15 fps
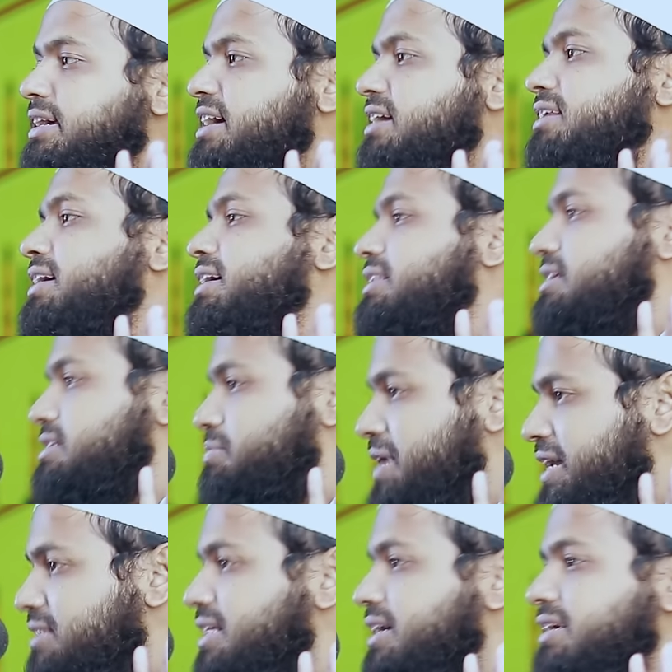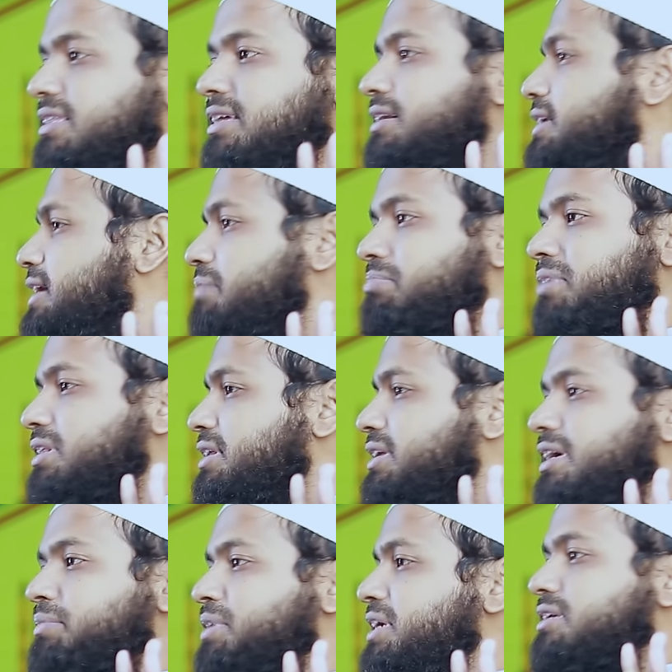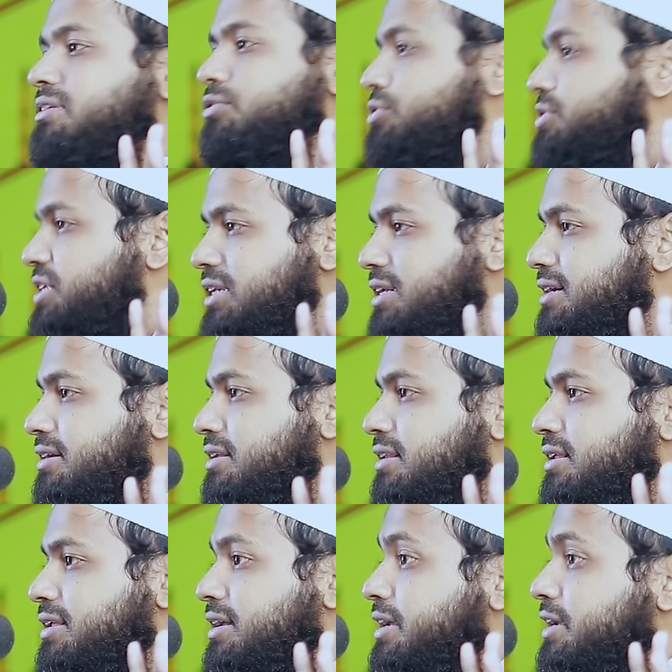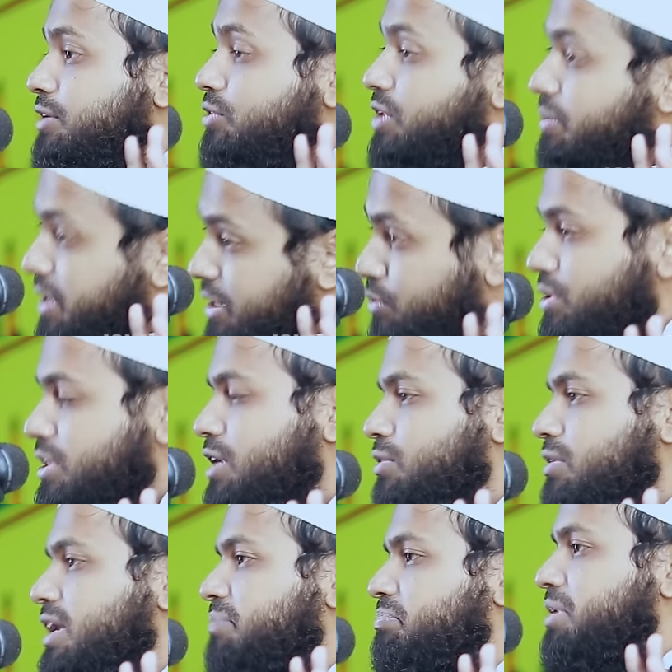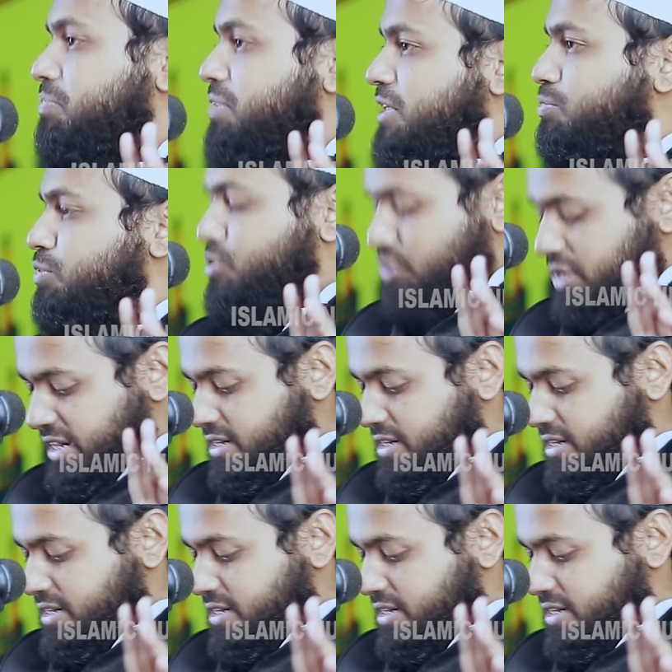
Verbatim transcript: আহলে হাদিস ভাই থাকে থাকলে আপনাদেরকে আমি হিট করছি না আমার কথা হলো আপনি বিশ বছর